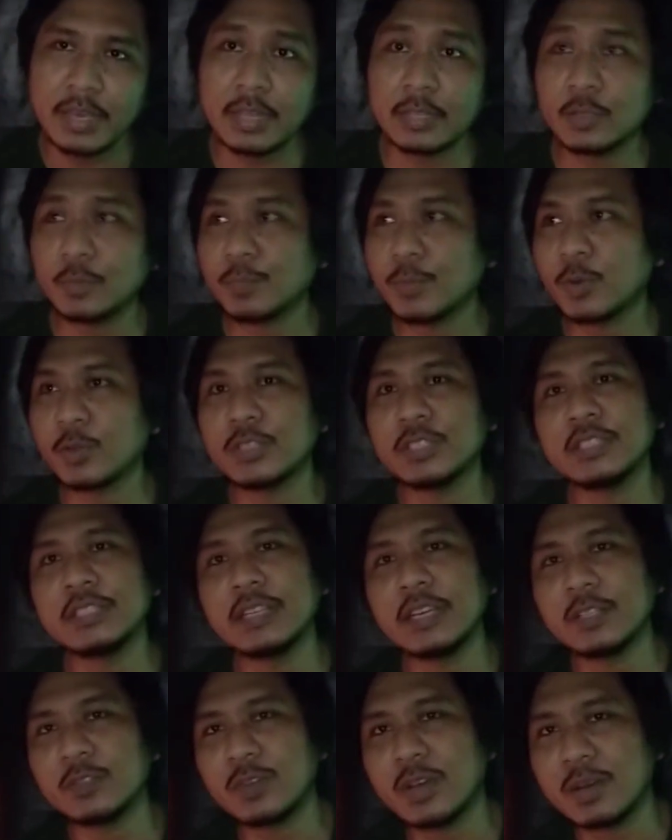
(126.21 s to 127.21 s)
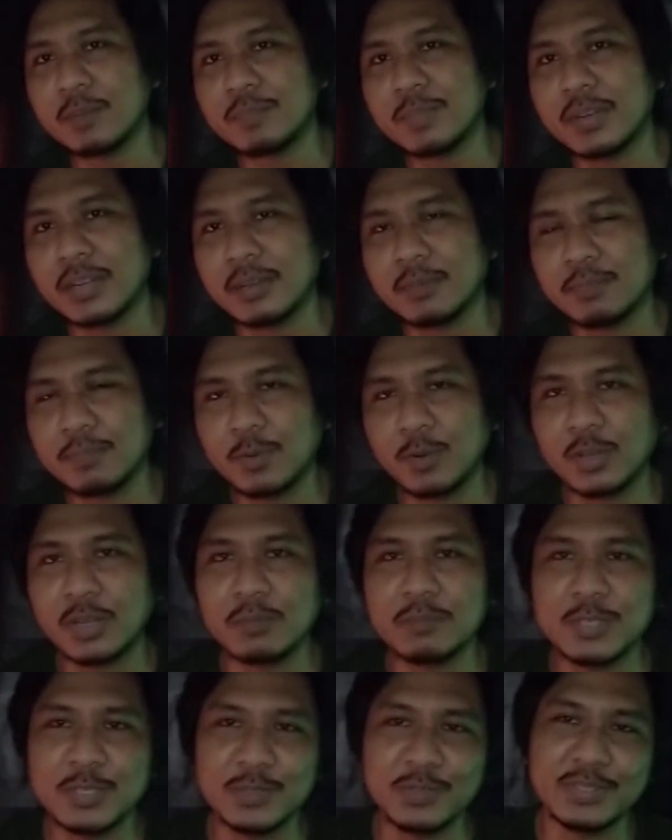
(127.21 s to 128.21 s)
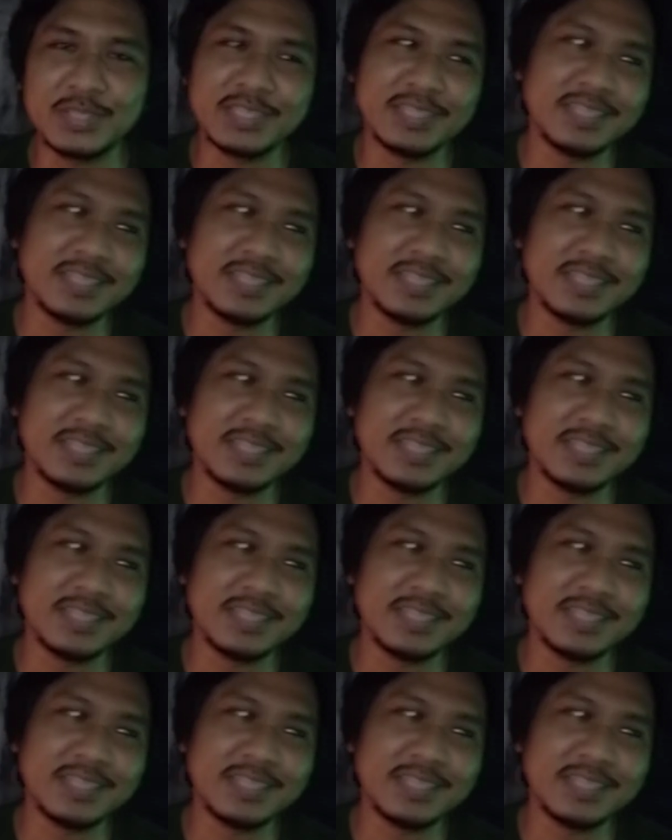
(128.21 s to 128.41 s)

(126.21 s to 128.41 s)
Atau prodinya itu apalah, program studi.